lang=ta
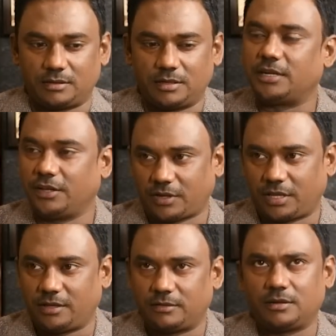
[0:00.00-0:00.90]
தேர்ட்டீன்
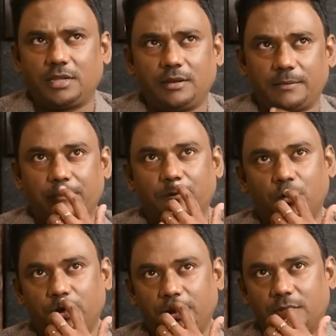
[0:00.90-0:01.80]
வரைக்கும் தேர்ட்டீன்
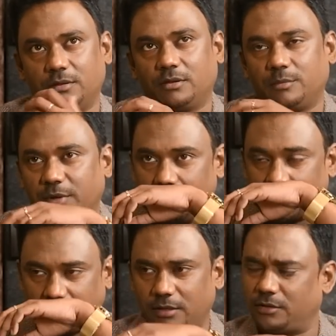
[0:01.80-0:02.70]
ஃபோர்டீன் ஒரு மிட்
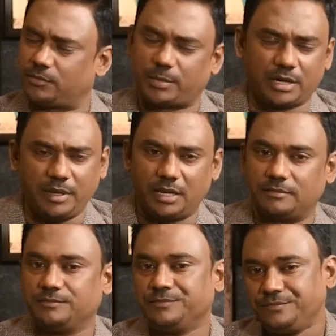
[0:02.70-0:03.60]
வரைக்கும் படமே இல்லை
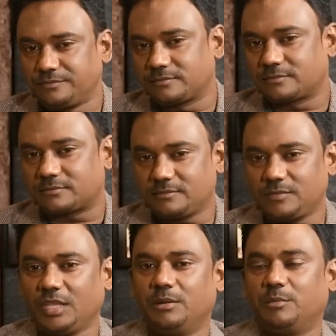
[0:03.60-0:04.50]

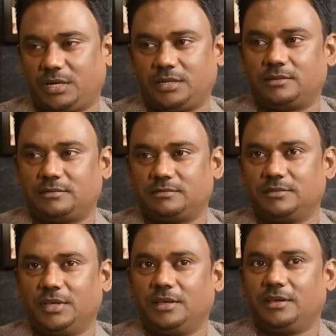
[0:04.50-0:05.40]
பட்டு
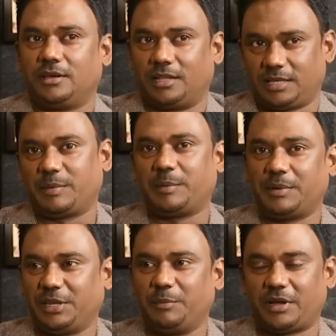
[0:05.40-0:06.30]
அதுக்கப்புறம்
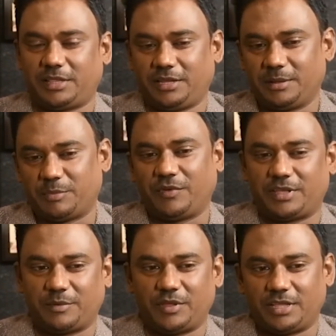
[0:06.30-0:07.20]
அப்படி திரும்பி பார்த்தீங்கன்னா இப்போ
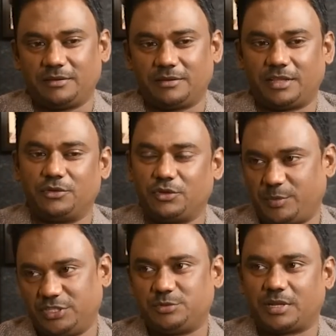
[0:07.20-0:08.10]
விக்ரமேதா அது வந்து ஒரு
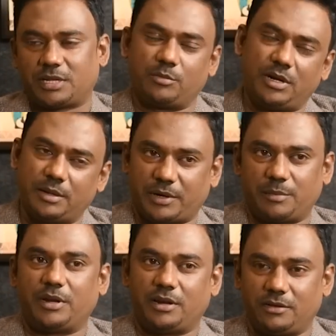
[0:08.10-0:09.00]
பெஞ்ச் மார்க் அதுக்கு மேலே
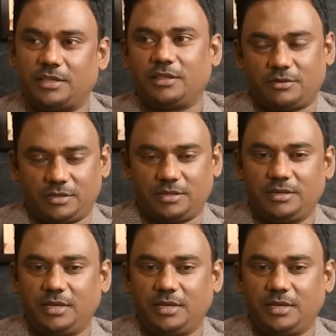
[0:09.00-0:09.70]
படம் பண்ணாலும் அதுதான் வருது